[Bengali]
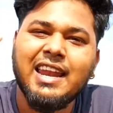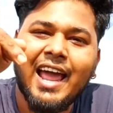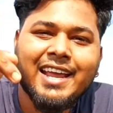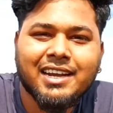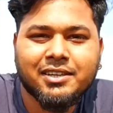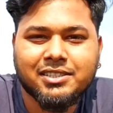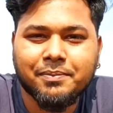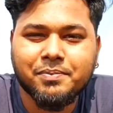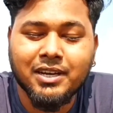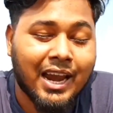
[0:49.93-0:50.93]
লাইকের
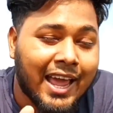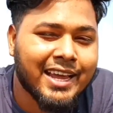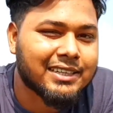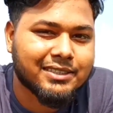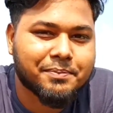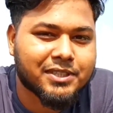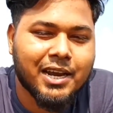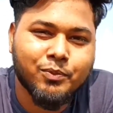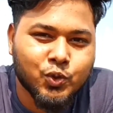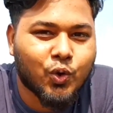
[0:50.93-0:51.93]
সাবস লাইক আর
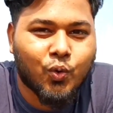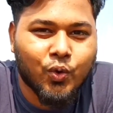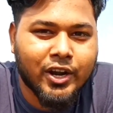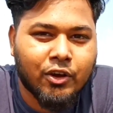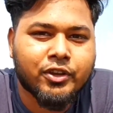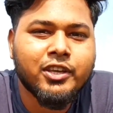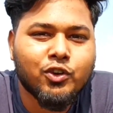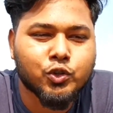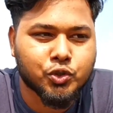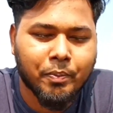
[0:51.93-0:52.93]
সাবস্ক্রাইব সাবস্ক্রাইব দুটো করে নাও কী
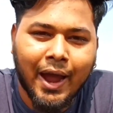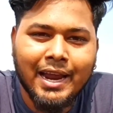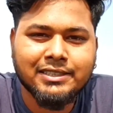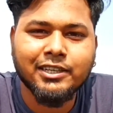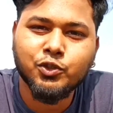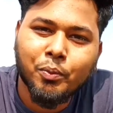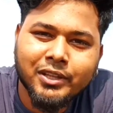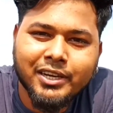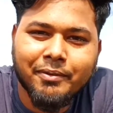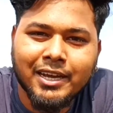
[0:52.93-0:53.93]
করছো ভাই চ্যানেল
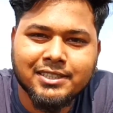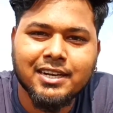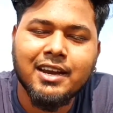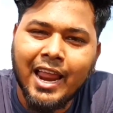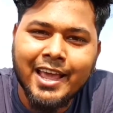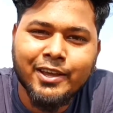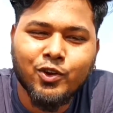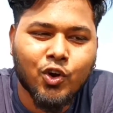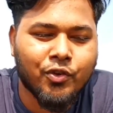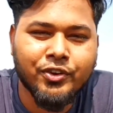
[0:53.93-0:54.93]
তোমাদেরই ভাই চ্যানেল লাইক
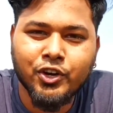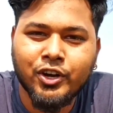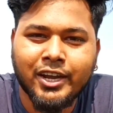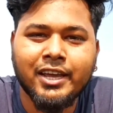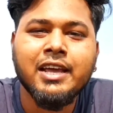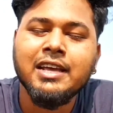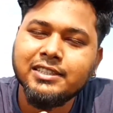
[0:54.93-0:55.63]
করো ভিডিওটাকে